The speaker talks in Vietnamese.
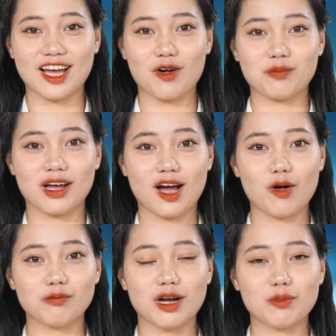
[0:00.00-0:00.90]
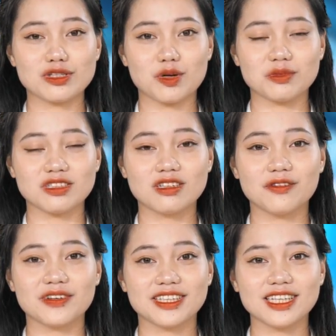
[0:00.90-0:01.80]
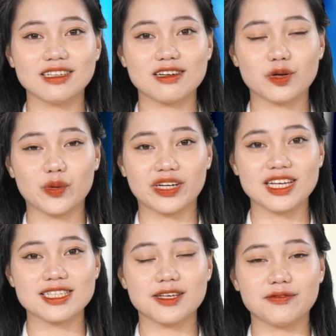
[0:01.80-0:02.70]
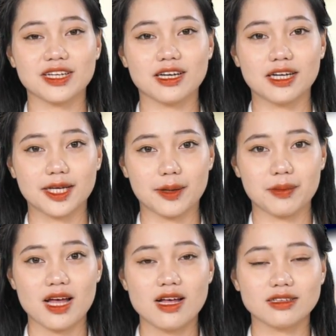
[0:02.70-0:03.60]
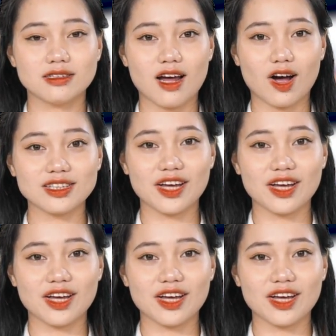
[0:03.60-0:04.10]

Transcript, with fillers: Đại học Lạc Hồng là một trong những đơn vị tích cực khuyến khích sinh viên khởi nghiệp, từ đó